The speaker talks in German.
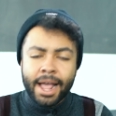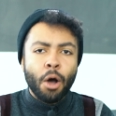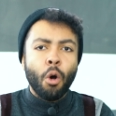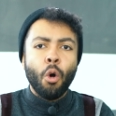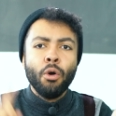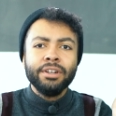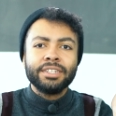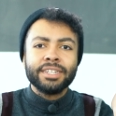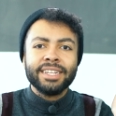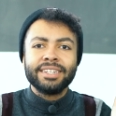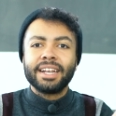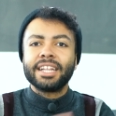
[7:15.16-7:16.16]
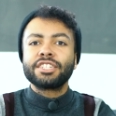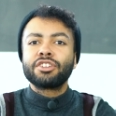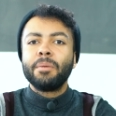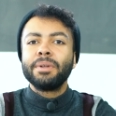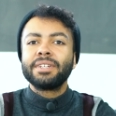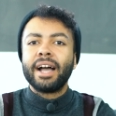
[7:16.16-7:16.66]
und hinterlasst
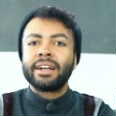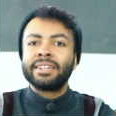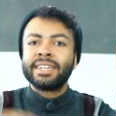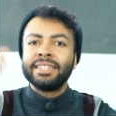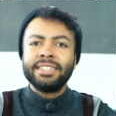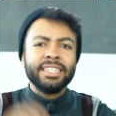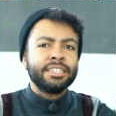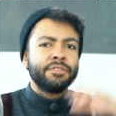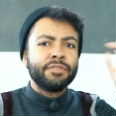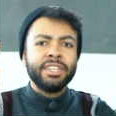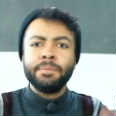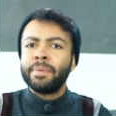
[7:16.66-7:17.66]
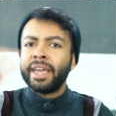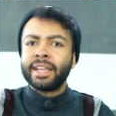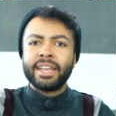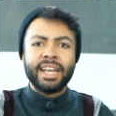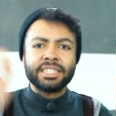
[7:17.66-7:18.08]
Kommentare, Kritik, Feedback,